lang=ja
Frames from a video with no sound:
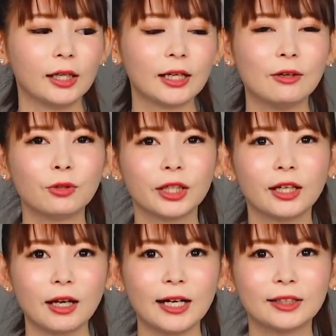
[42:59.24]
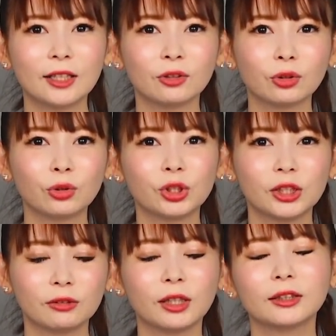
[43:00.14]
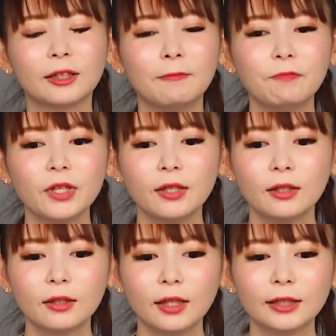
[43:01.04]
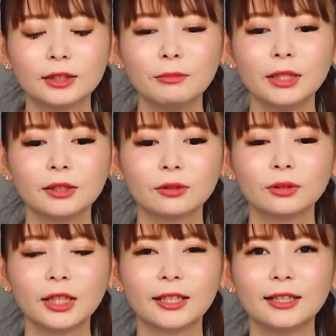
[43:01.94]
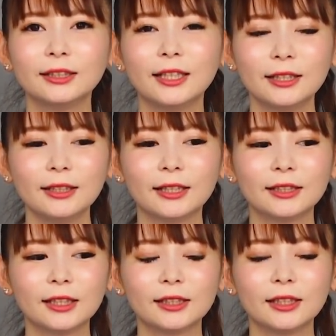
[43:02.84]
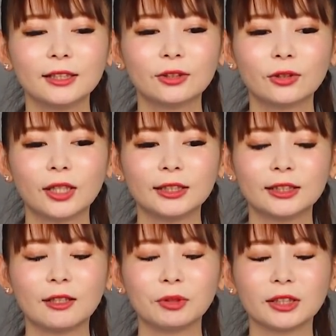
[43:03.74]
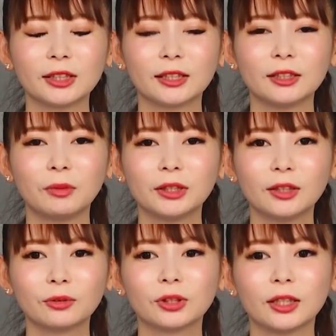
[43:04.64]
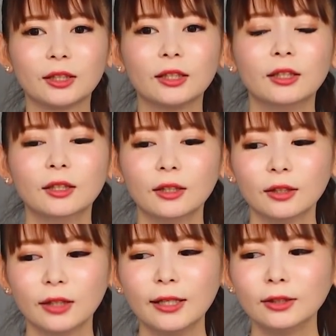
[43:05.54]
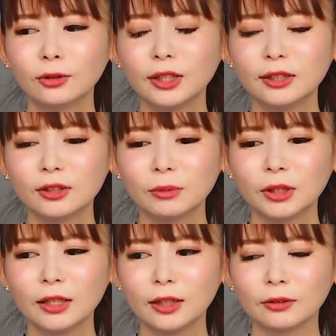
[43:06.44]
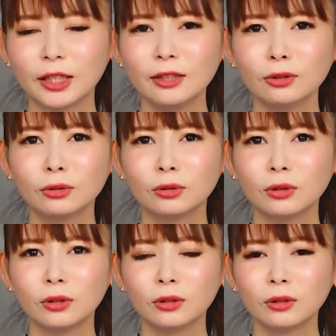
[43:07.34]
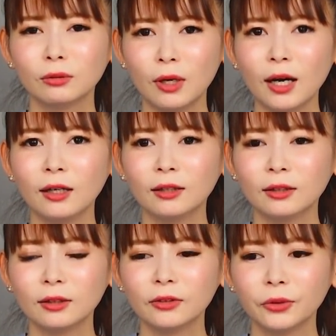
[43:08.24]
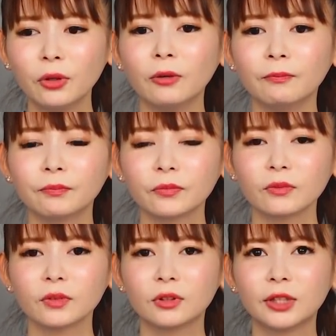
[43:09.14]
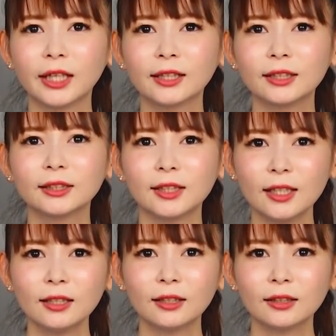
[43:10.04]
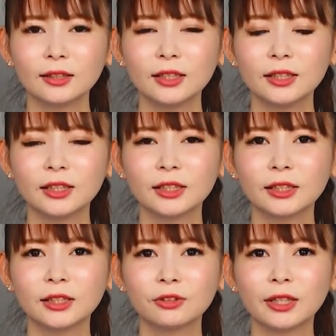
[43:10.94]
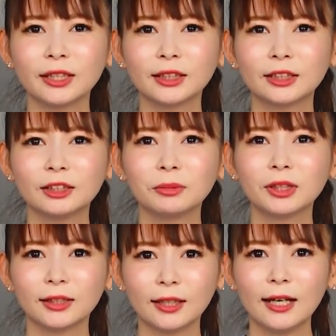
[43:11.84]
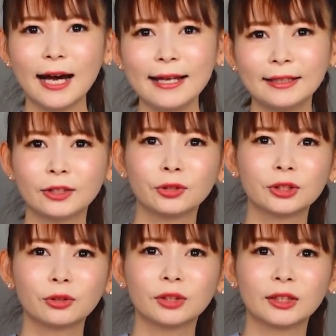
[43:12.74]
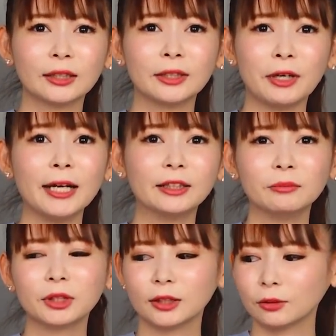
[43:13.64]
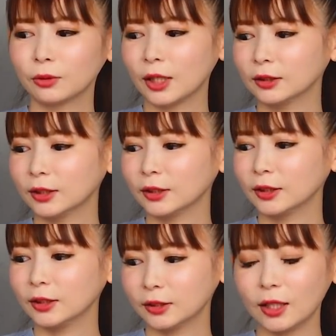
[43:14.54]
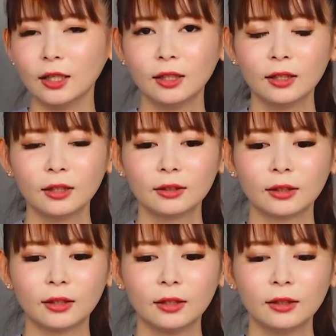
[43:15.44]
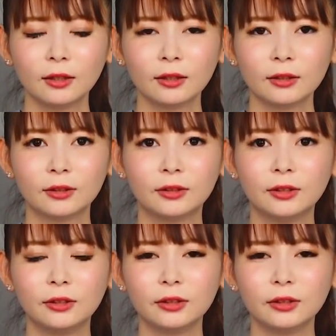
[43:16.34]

棺桶が開いてんのと閉じてんのがあって、つまりその世界線、渚しれと梶さいな世界線もあったとしたら、それってつまり何なの？言動はの具現化した真司に実は優しいみたいな、あえて距離取ってたんだよあえてみたいなとこがあったじゃないですか。だから言